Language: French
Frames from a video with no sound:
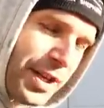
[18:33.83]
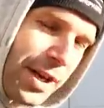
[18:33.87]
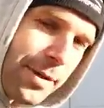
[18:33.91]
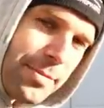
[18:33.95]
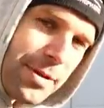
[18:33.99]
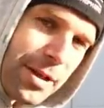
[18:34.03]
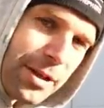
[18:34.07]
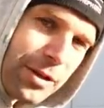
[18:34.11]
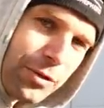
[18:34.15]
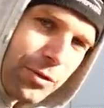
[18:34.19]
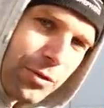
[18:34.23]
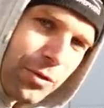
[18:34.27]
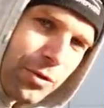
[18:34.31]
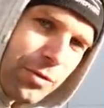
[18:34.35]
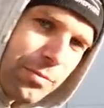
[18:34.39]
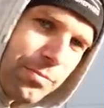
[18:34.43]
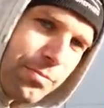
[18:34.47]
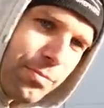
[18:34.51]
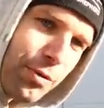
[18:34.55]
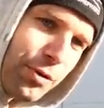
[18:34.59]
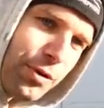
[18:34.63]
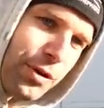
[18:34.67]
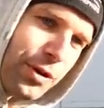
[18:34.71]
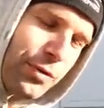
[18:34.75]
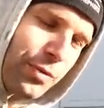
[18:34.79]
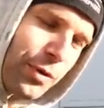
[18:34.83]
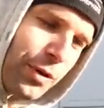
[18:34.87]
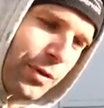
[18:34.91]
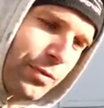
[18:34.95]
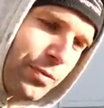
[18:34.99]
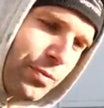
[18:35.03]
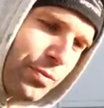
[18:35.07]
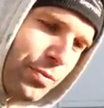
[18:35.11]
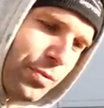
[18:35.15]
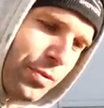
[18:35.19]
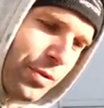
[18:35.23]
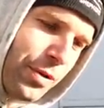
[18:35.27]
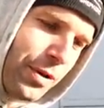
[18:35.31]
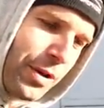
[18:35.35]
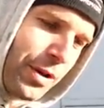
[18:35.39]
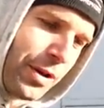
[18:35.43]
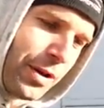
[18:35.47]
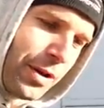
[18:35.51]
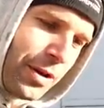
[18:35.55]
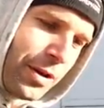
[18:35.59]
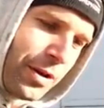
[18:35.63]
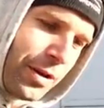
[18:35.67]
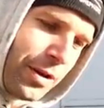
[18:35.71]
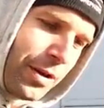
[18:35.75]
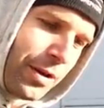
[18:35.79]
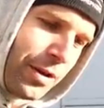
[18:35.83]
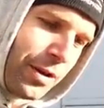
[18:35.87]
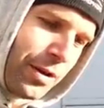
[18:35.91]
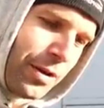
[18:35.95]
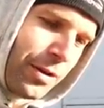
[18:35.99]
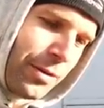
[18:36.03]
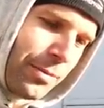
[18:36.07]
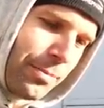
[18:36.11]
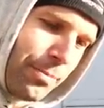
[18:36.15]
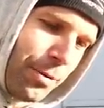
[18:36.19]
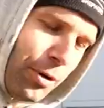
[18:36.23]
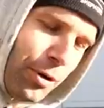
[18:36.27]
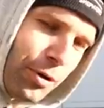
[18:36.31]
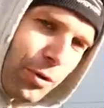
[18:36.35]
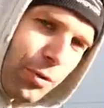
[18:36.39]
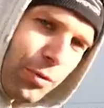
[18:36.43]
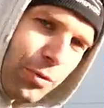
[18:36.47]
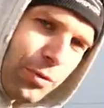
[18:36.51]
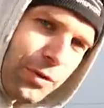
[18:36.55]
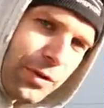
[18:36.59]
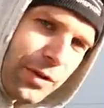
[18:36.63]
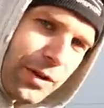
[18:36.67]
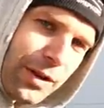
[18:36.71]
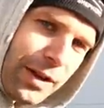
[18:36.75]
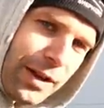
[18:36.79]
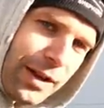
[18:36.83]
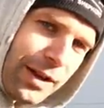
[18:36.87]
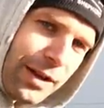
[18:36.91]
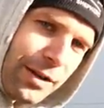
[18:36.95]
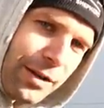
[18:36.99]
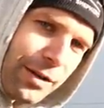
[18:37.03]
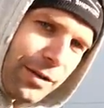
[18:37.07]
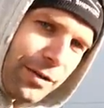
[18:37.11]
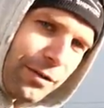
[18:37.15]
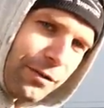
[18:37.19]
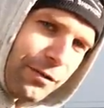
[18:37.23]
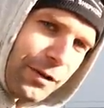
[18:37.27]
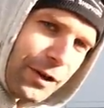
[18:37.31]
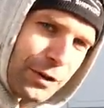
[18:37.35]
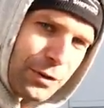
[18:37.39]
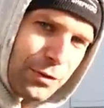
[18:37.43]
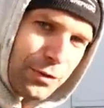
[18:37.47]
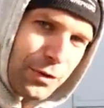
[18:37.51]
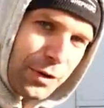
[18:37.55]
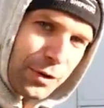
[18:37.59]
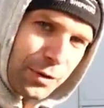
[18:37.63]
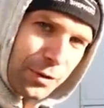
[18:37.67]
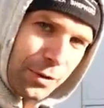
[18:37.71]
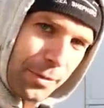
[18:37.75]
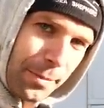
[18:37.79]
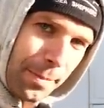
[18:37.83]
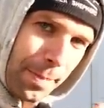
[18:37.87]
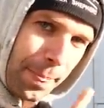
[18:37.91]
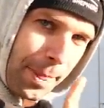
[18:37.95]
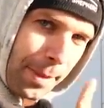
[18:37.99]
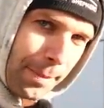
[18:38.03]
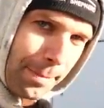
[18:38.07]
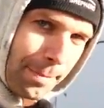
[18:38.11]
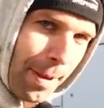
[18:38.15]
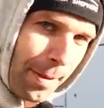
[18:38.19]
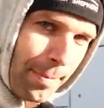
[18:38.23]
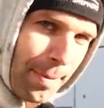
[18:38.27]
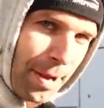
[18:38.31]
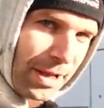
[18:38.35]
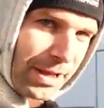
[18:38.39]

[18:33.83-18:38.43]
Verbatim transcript: dis à bientôt, prenez soin de vous, bonne route et faites du vélo. Bye